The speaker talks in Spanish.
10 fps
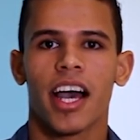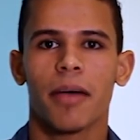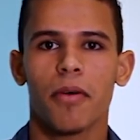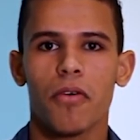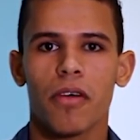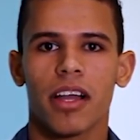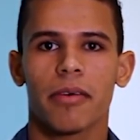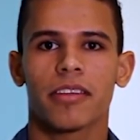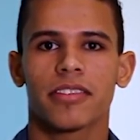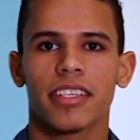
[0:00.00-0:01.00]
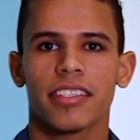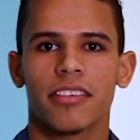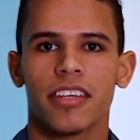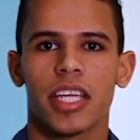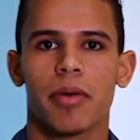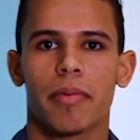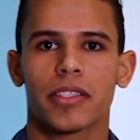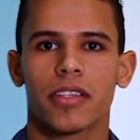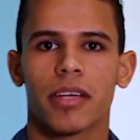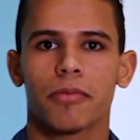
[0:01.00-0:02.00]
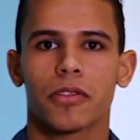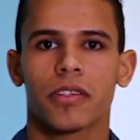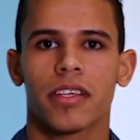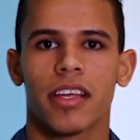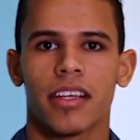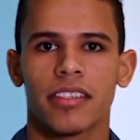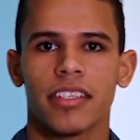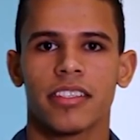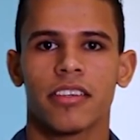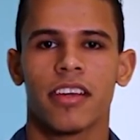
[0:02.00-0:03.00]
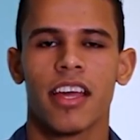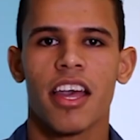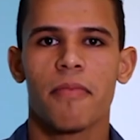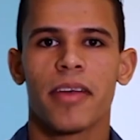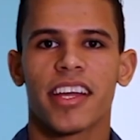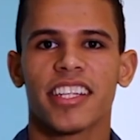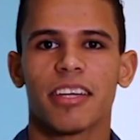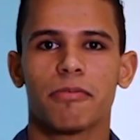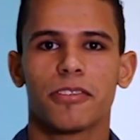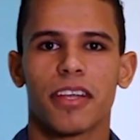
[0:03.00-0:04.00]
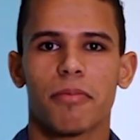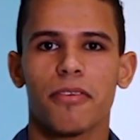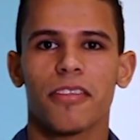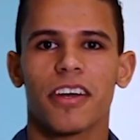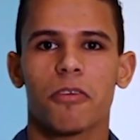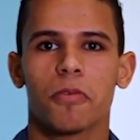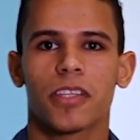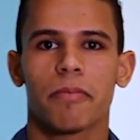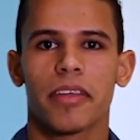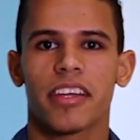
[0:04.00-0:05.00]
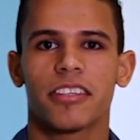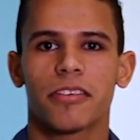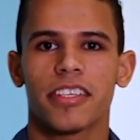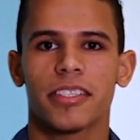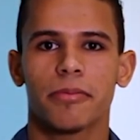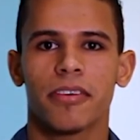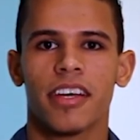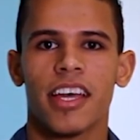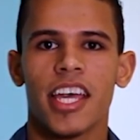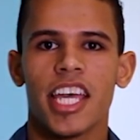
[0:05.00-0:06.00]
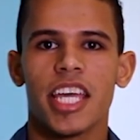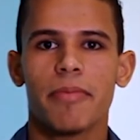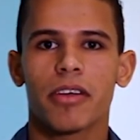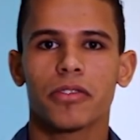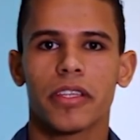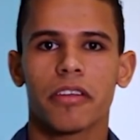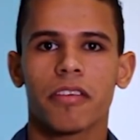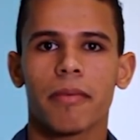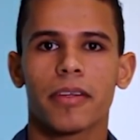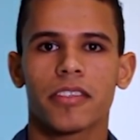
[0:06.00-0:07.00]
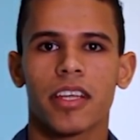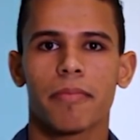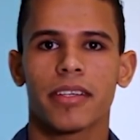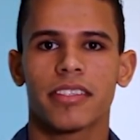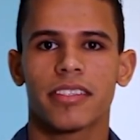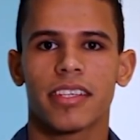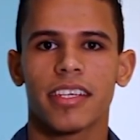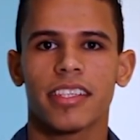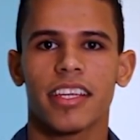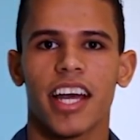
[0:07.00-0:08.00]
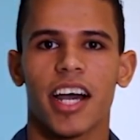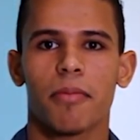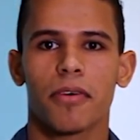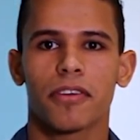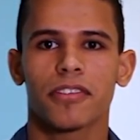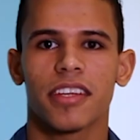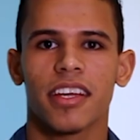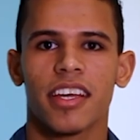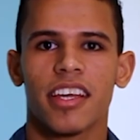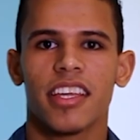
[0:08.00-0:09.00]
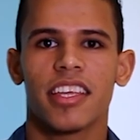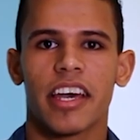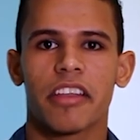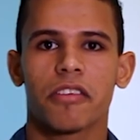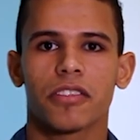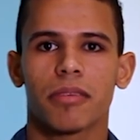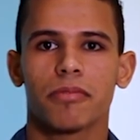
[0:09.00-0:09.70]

Amo jugar baloncesto y me apasiona mucho hacer ejercicio. Me encanta mucho la moda, como también el turismo. Y me considero una persona persistente, amorosa y cariñosa.